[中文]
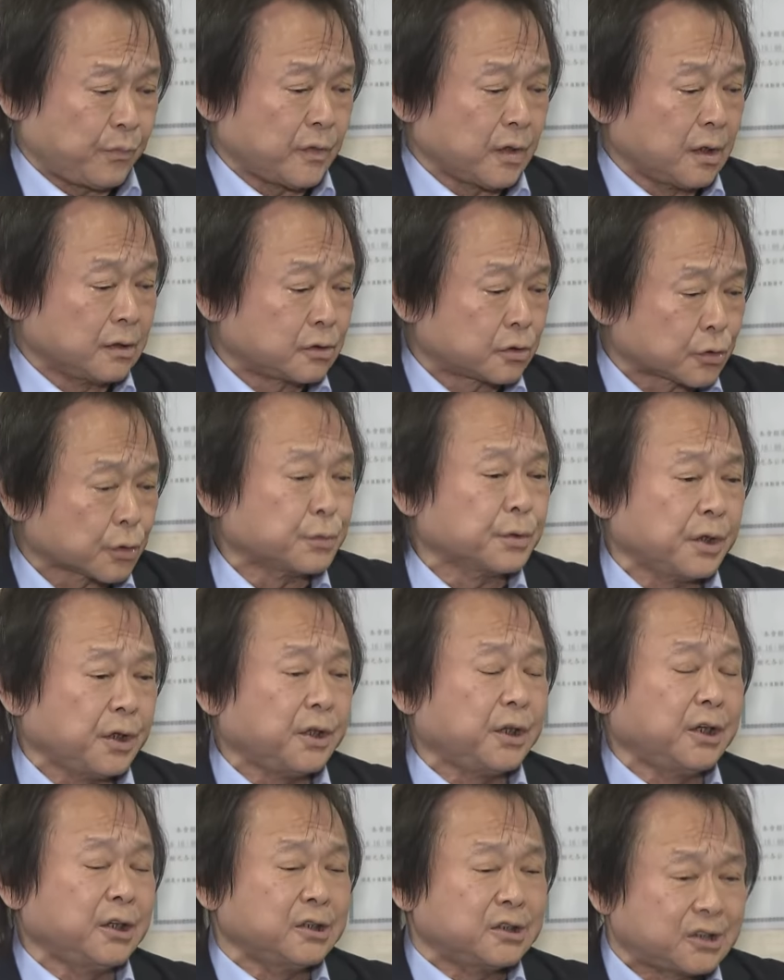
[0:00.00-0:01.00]
呃注
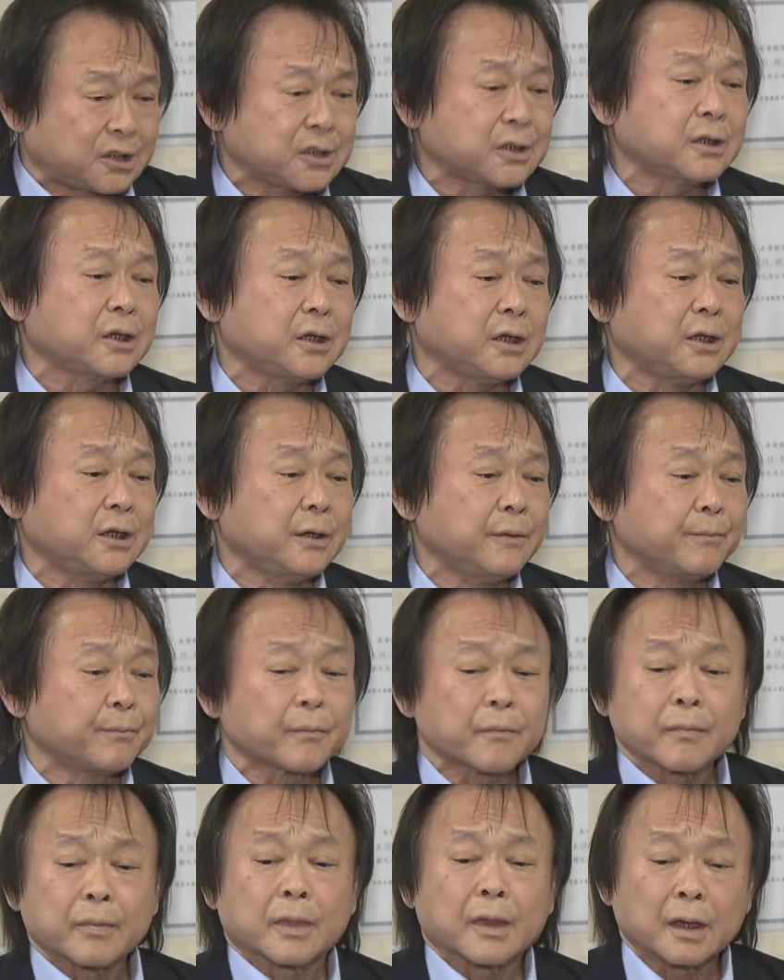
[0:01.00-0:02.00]
意力、精力，
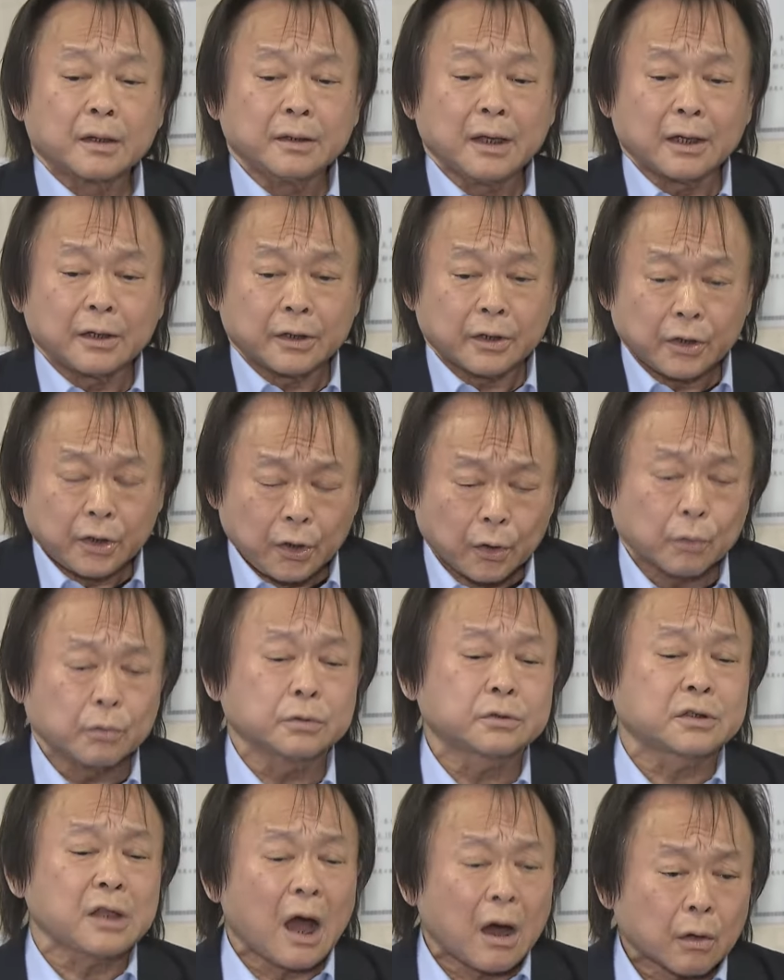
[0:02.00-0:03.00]
那
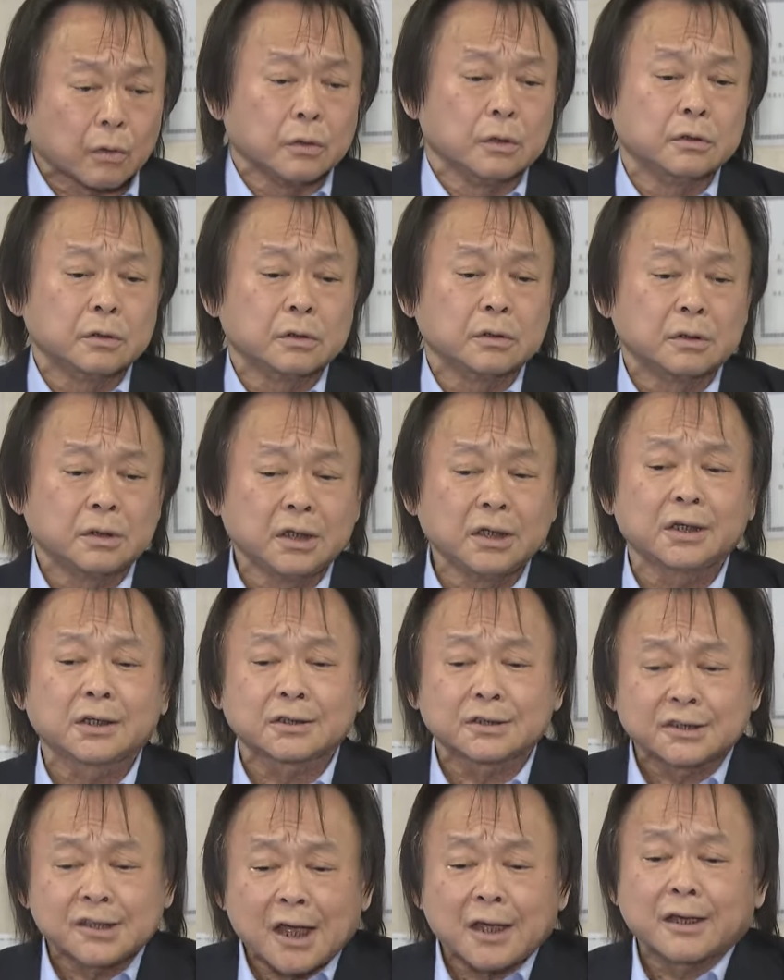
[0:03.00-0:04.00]
留到你
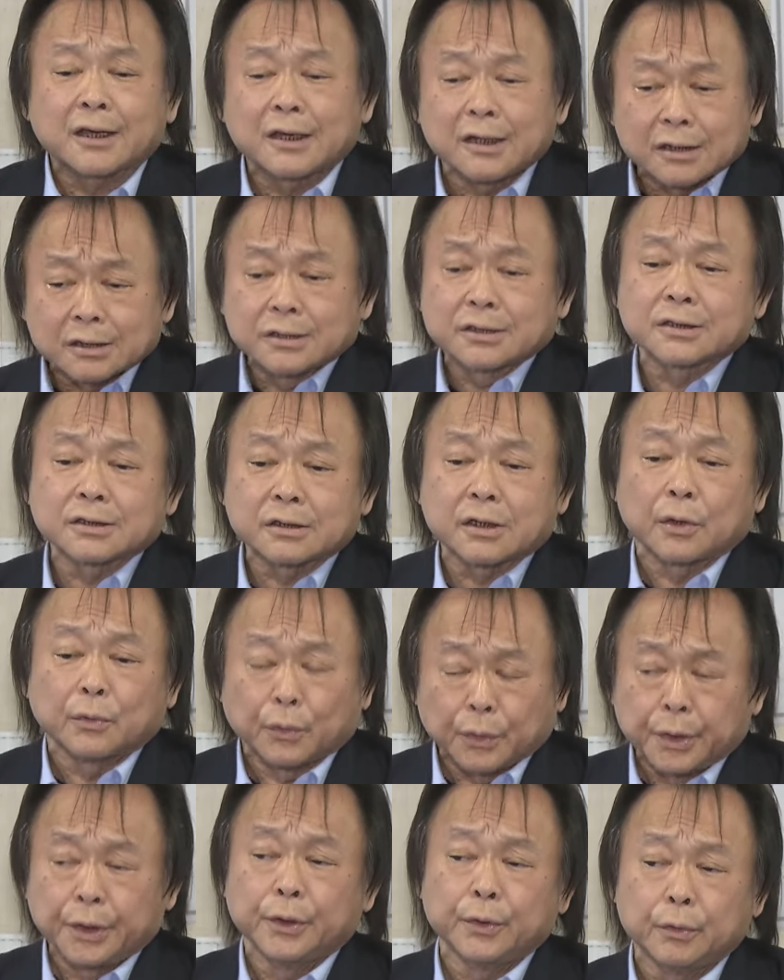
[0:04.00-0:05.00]
在各自的
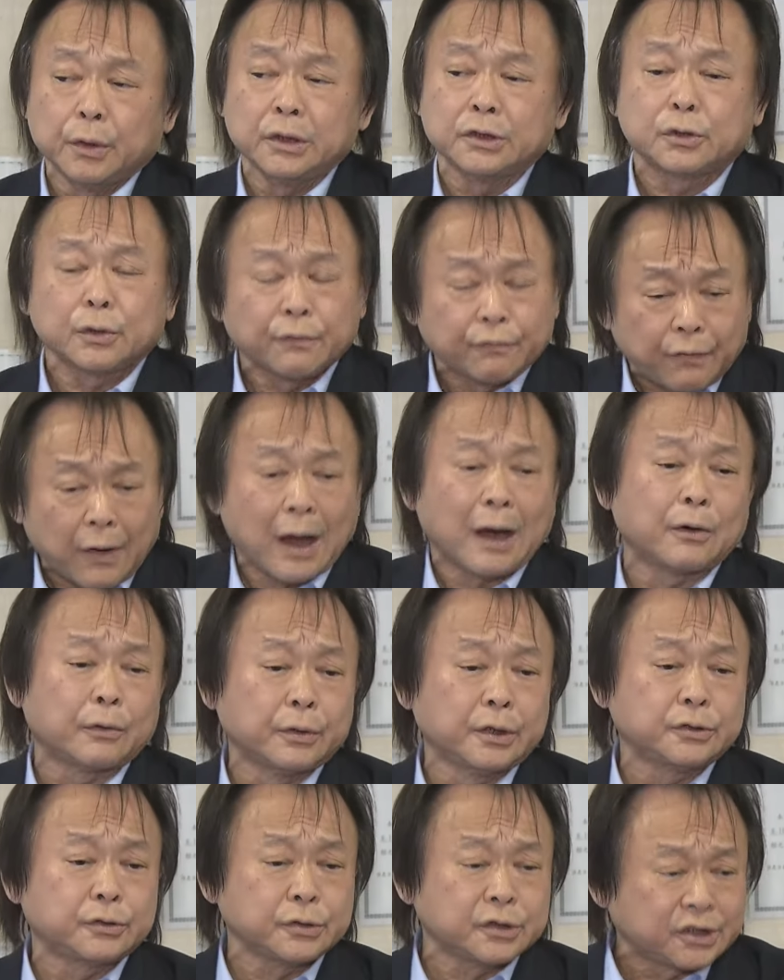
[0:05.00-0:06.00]
委员会去发
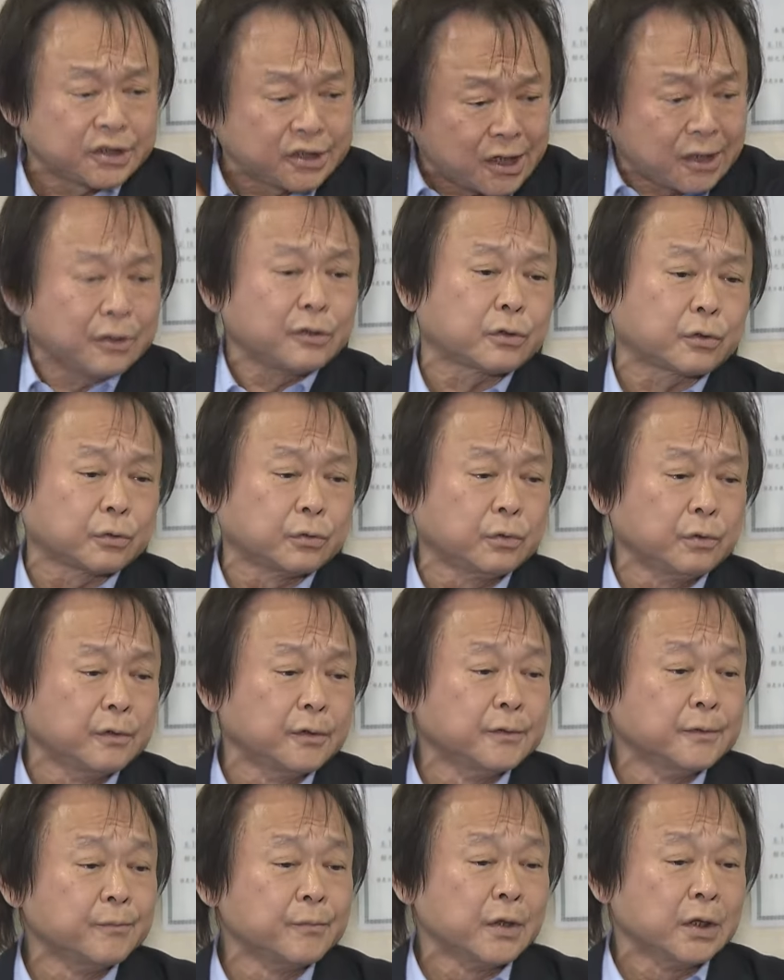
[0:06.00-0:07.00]
挥、去监督
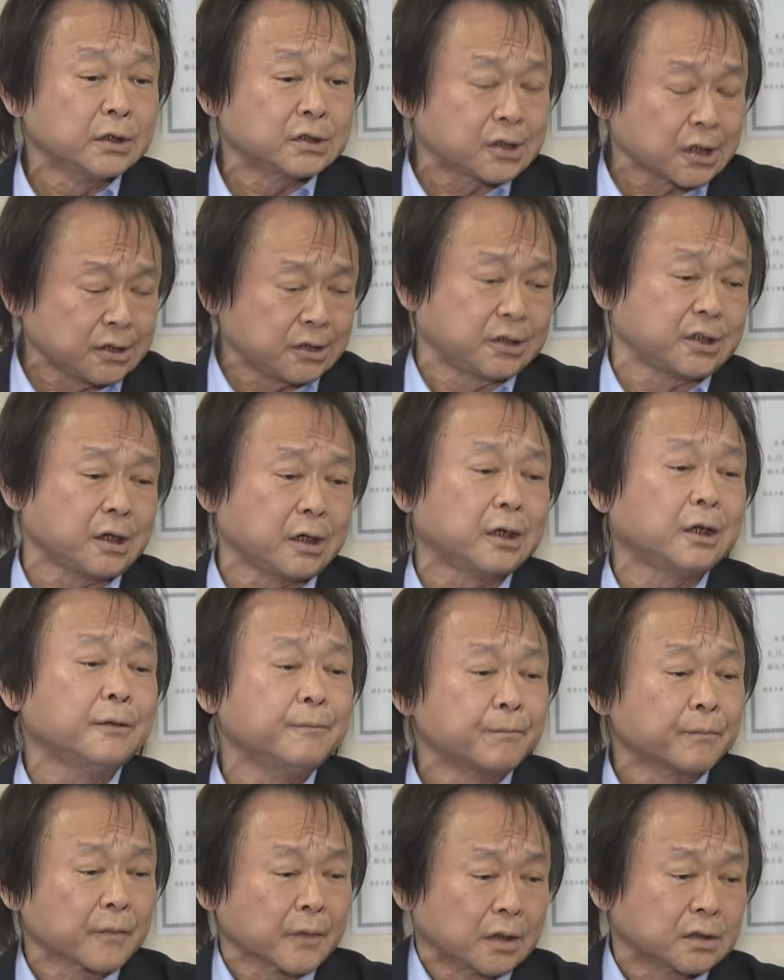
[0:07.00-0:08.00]
这些
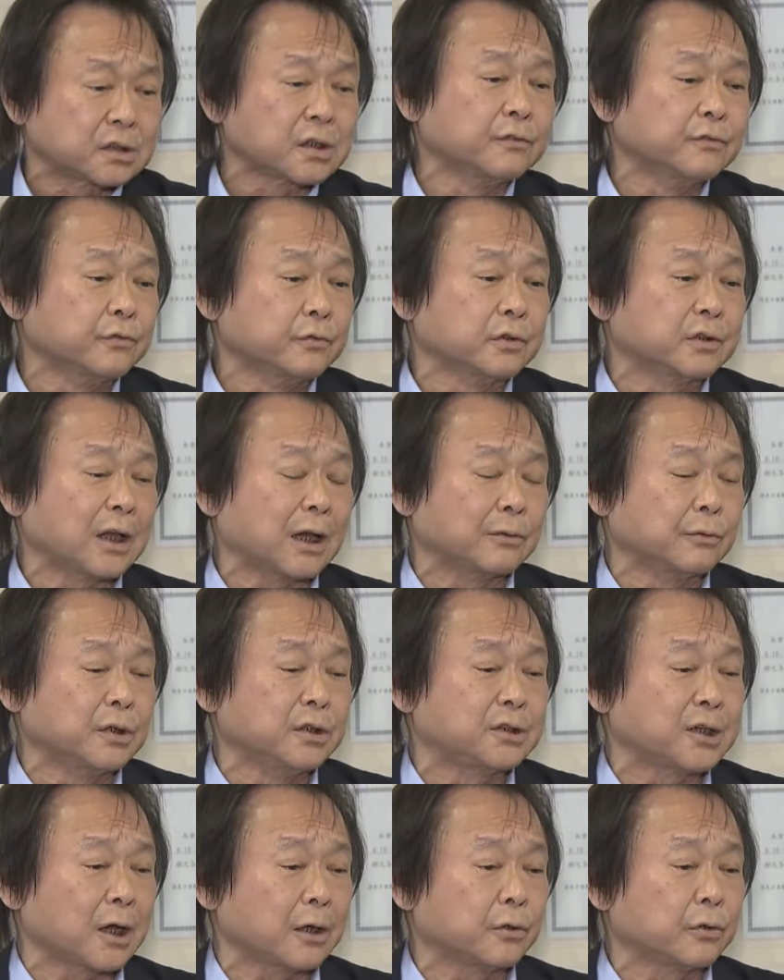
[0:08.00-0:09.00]
政府单
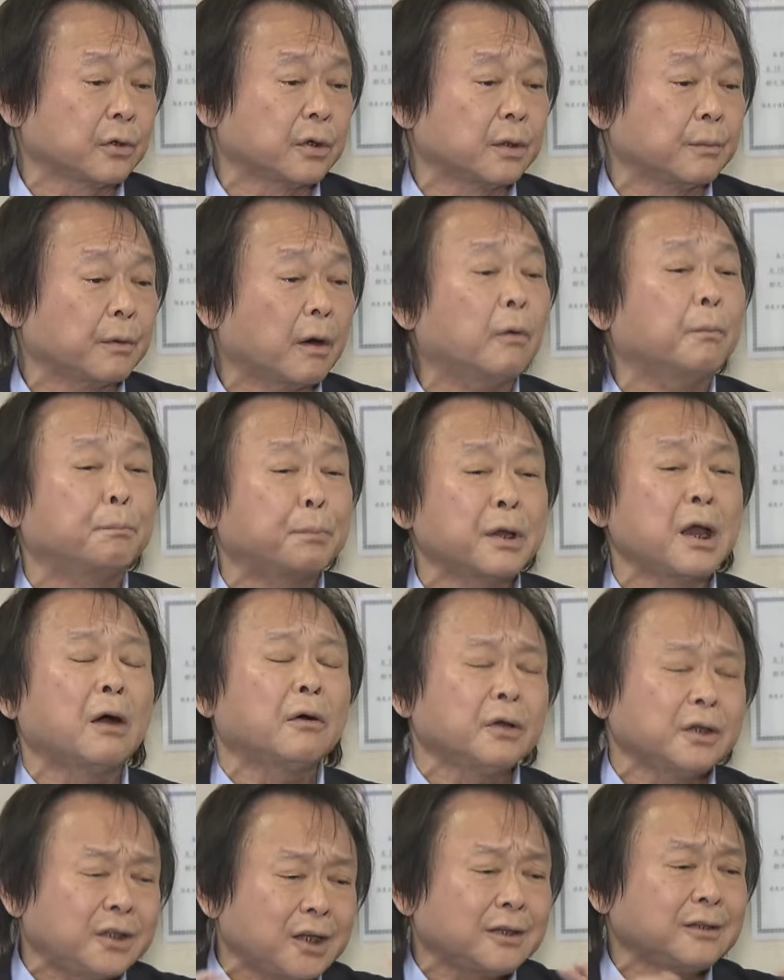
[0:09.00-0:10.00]
位才对。哦，不
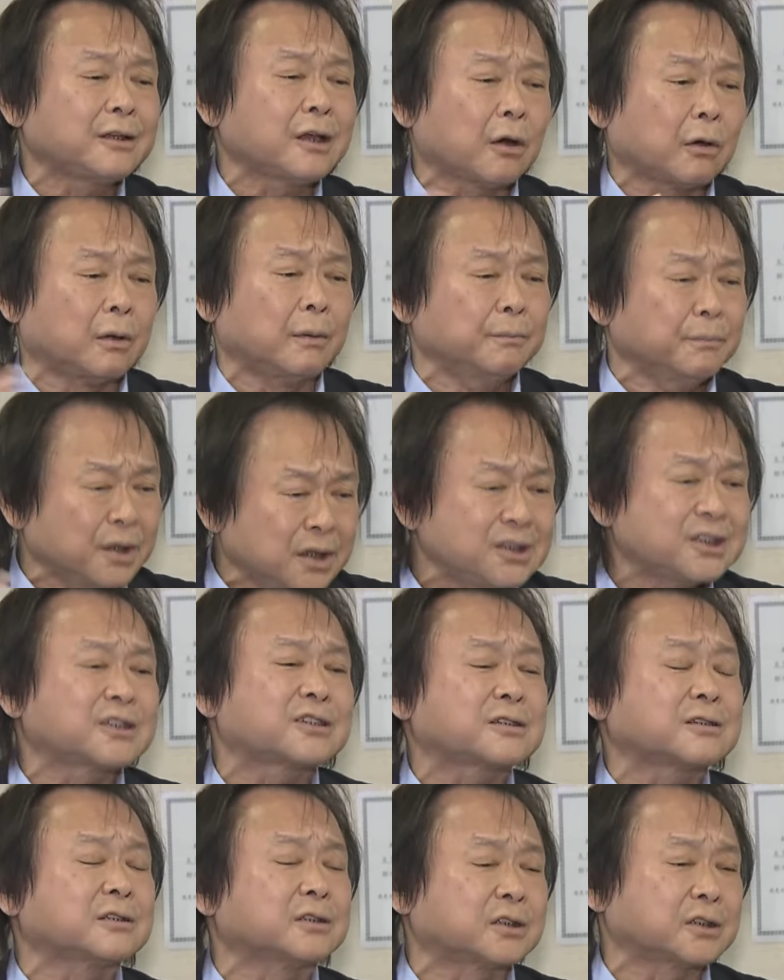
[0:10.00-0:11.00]
要一天到晚没
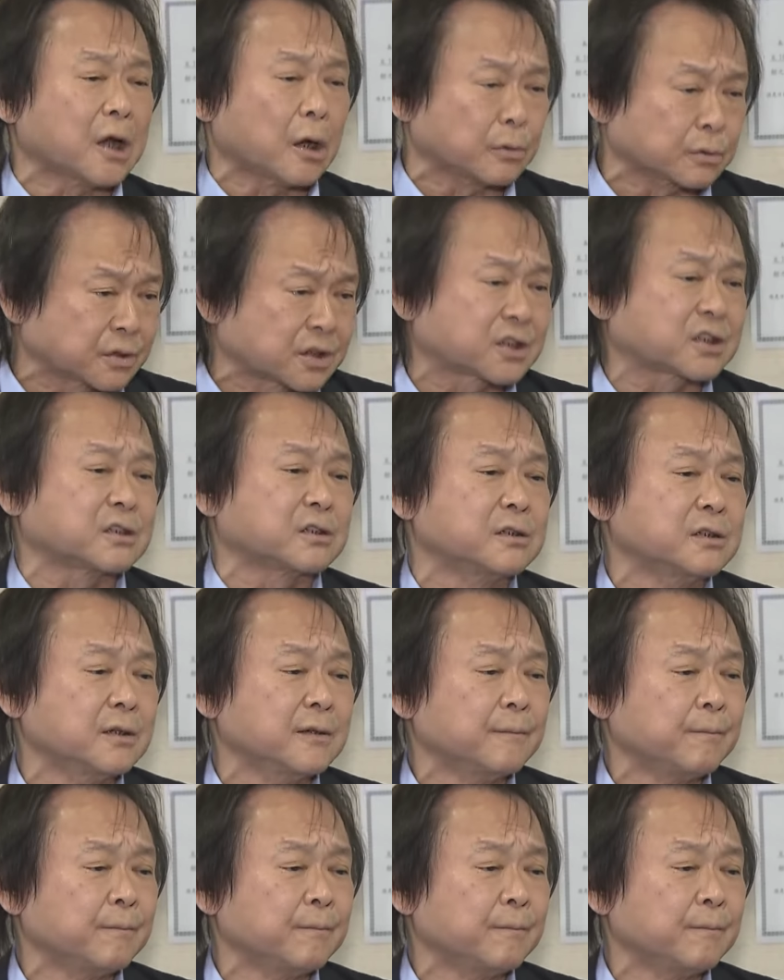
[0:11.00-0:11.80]
事找事。